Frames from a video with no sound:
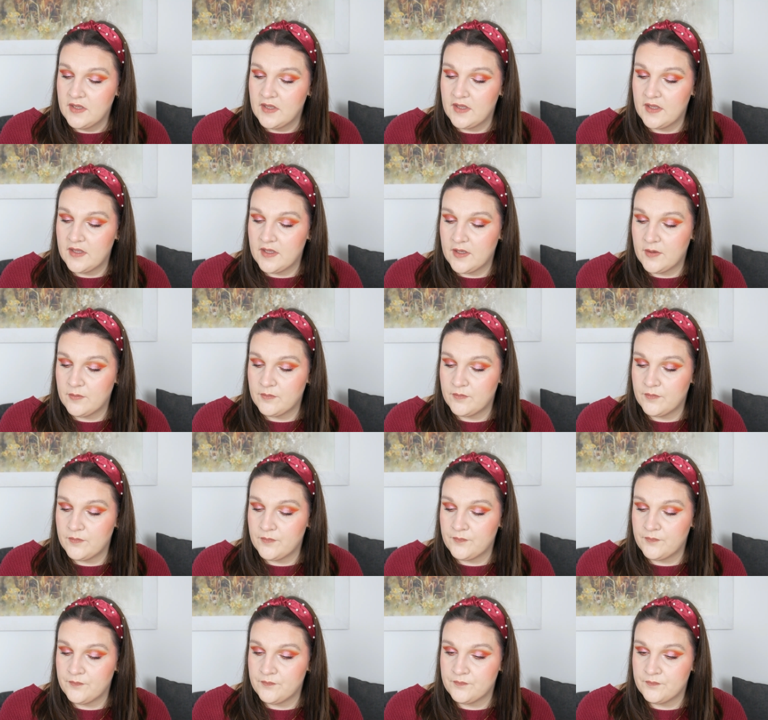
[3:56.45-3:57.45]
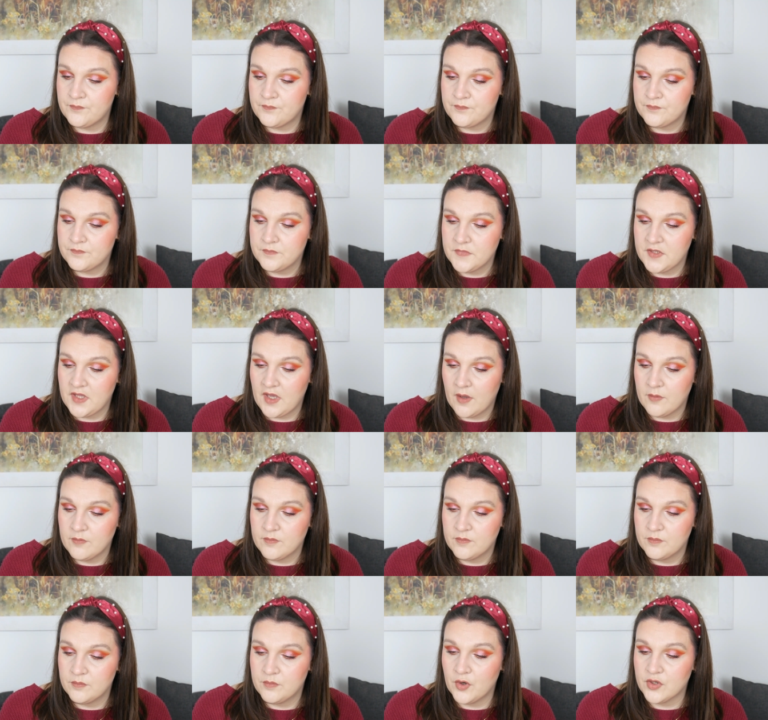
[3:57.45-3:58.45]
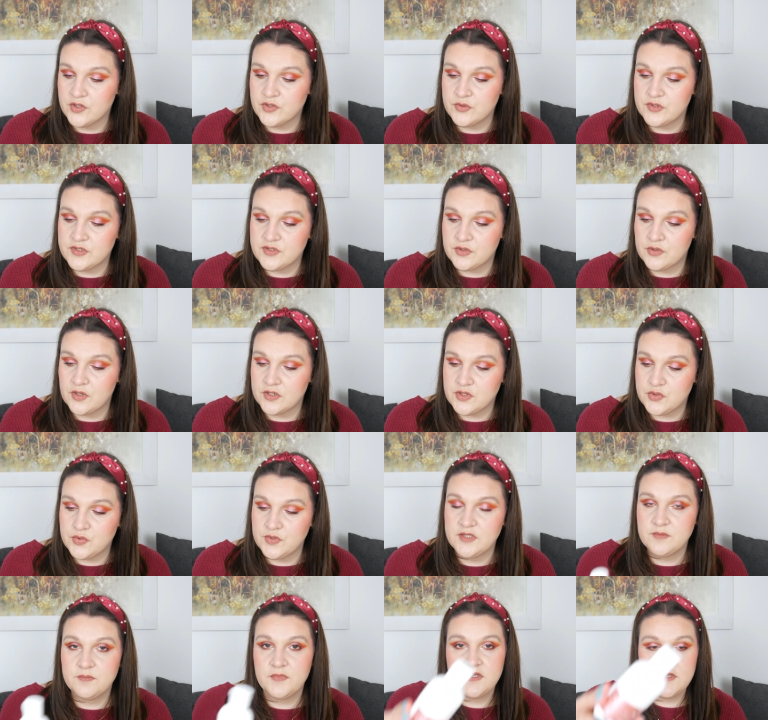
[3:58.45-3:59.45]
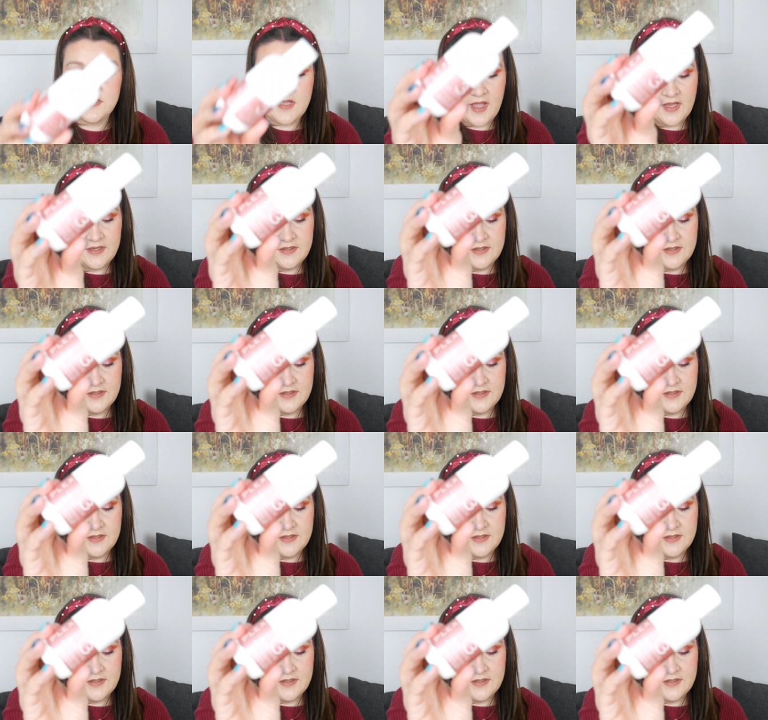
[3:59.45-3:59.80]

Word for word: ähm, ja, Bond Restore Treatment an,